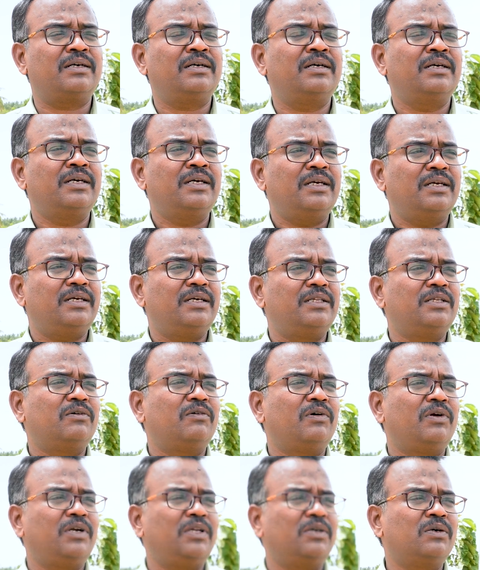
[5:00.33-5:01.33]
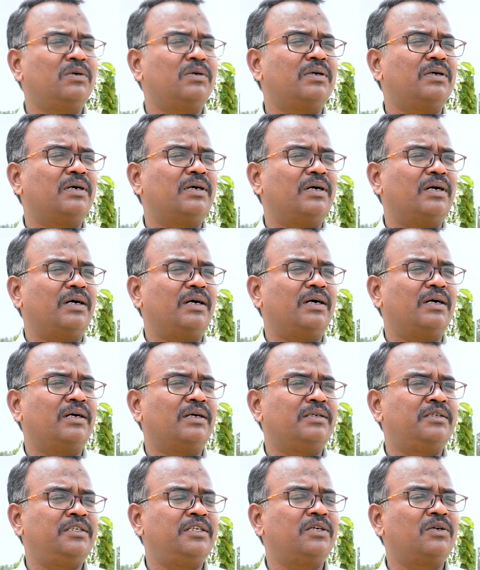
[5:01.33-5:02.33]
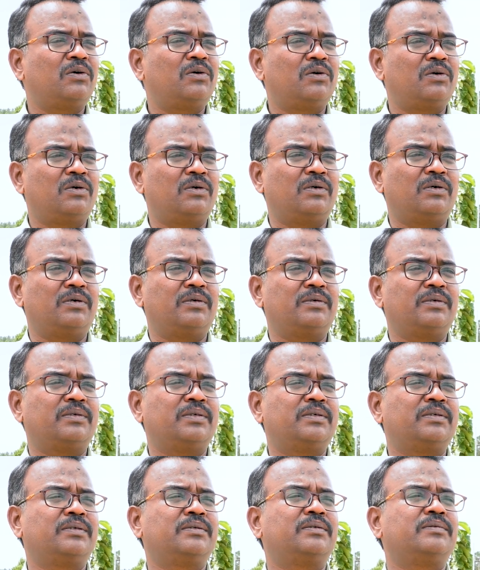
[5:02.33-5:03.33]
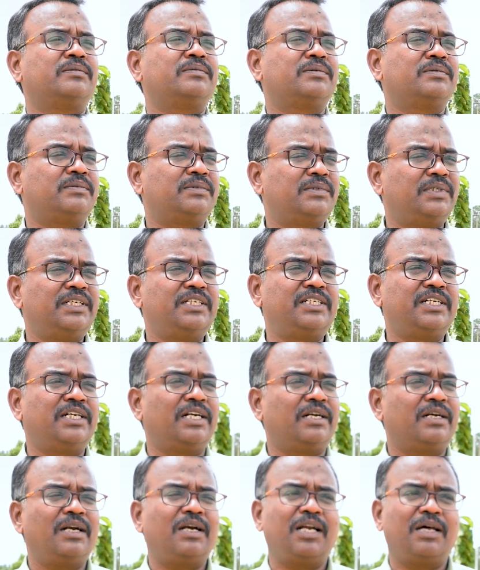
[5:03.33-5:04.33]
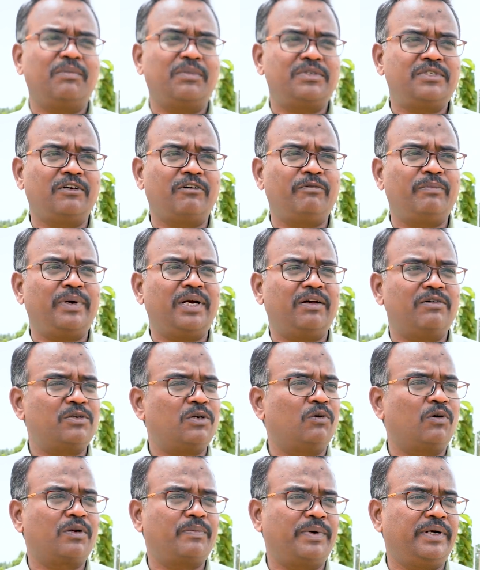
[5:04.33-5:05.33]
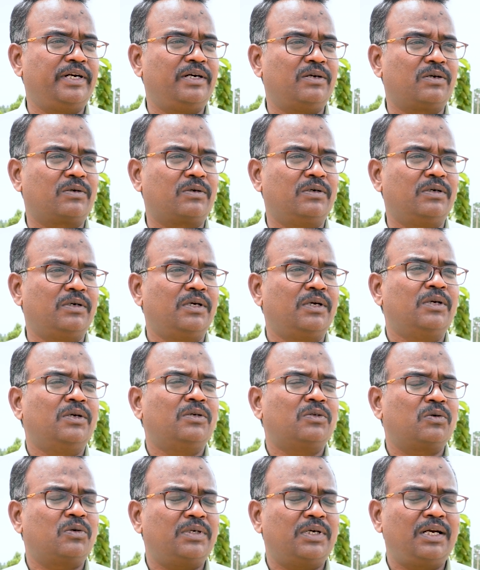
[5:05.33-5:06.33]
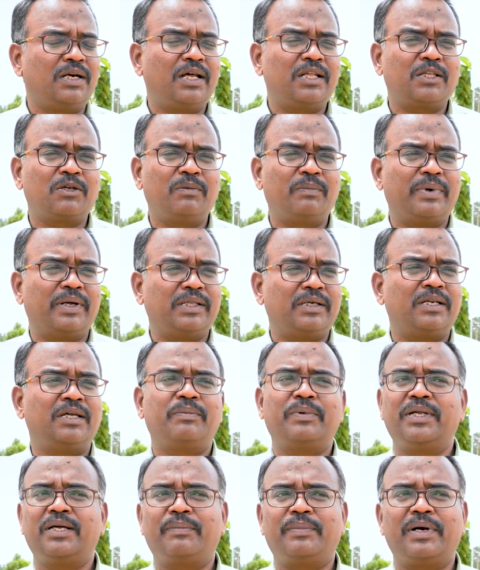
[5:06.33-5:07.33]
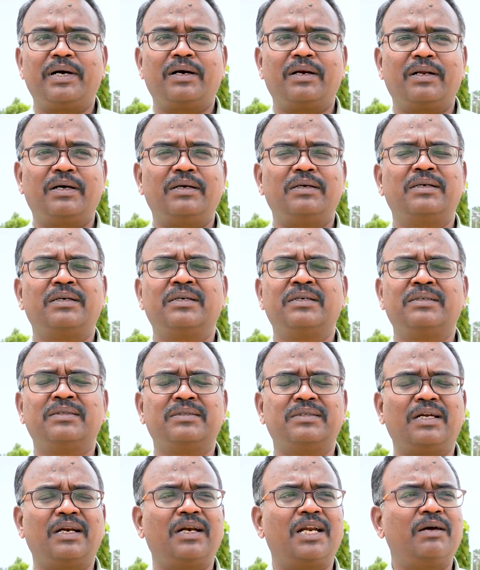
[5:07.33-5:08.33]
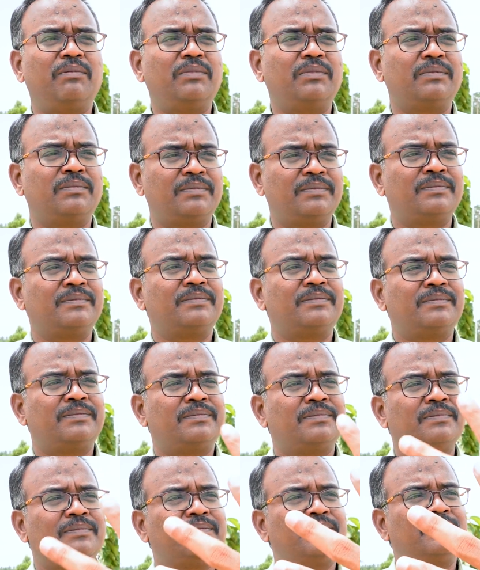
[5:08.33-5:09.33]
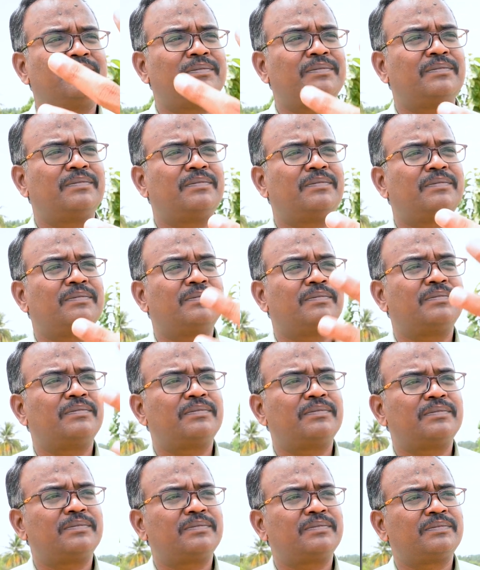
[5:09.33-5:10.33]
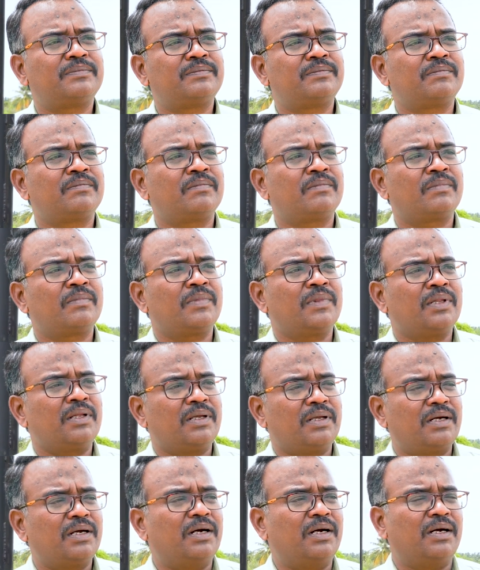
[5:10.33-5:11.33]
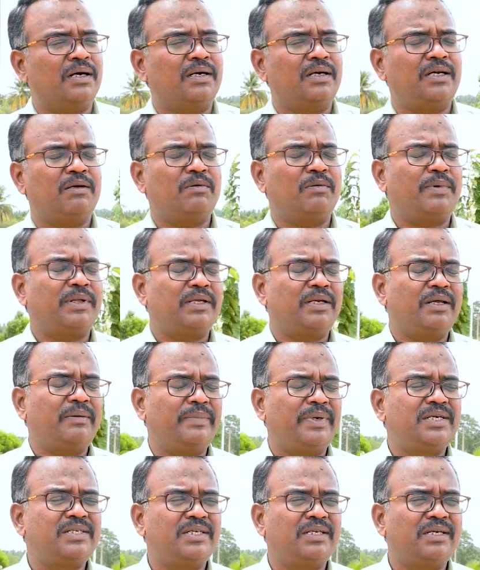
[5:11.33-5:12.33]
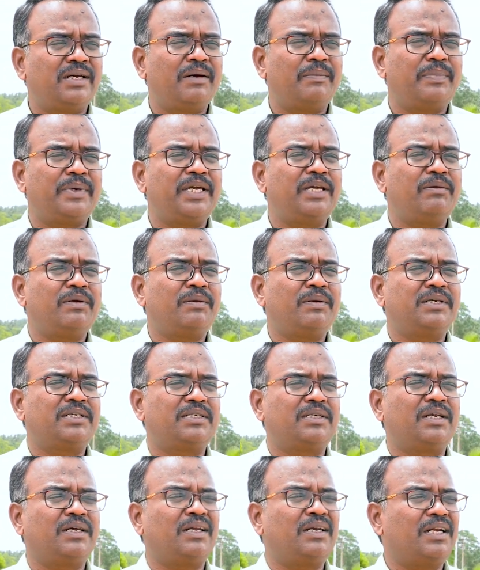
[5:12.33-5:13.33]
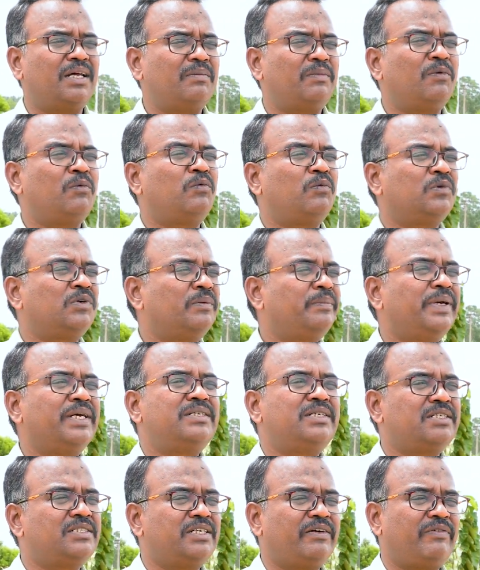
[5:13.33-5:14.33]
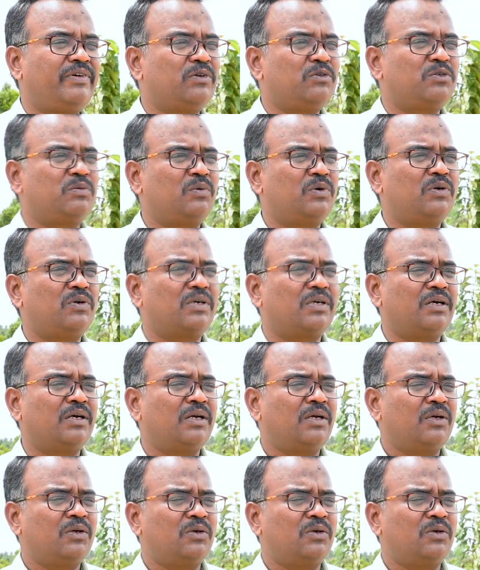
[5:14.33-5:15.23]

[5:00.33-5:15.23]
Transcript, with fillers: தான் இது வரலையும் ஜீரோ இந்த இன்சிடென்ட்டில் நம்ம சேஃப் மேன் ஹவுஸில் ஒர்க் பண்ணிகிட்ருக்கோம் ஸோ எல்லாத்துக்கும் பார்த்தீங்கன்னா இப்போ நீங்கள் பார்க்கலாம் அதான் கேட்க வந்தாங்க என்ன மாதிரியான சேஃப்டி எக்யூப்மெண்ட்ஸ் அவங்க இப்போ யூஸ் பண்ணிகிட்டு இருக்காங்க இப்போ பார்த்தீங்கன்னா பேசிக்காக பிவி வண்டிஸில் எல்லாமே ஒரு பேசிக் சேஃப்டி யூஸ் பண்ணாங்க